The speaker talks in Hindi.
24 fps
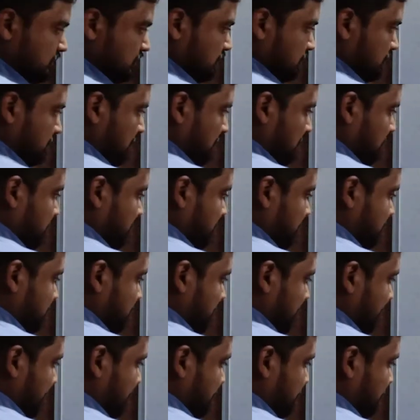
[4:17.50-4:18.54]
लगभग
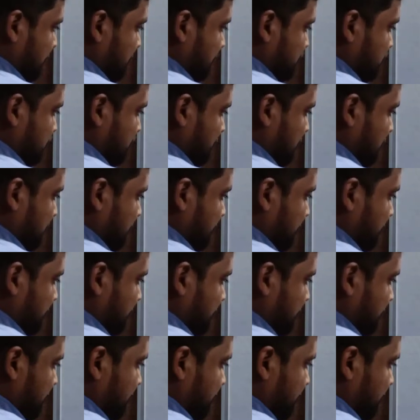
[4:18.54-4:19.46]
साढ़े तीन सौ केलविन के